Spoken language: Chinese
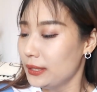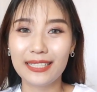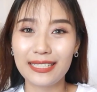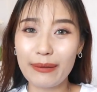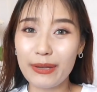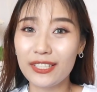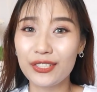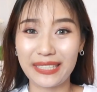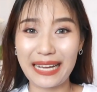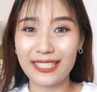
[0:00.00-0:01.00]
那下面呢，
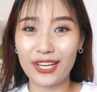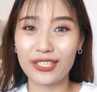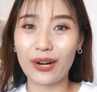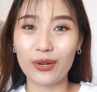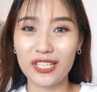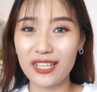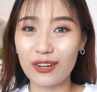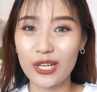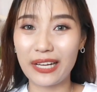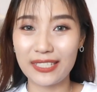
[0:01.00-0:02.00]
就给大家介绍一下我身
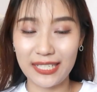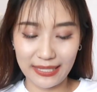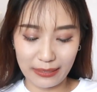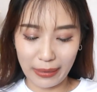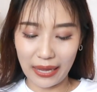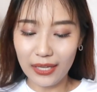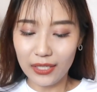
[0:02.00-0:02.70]
上穿的这件吧，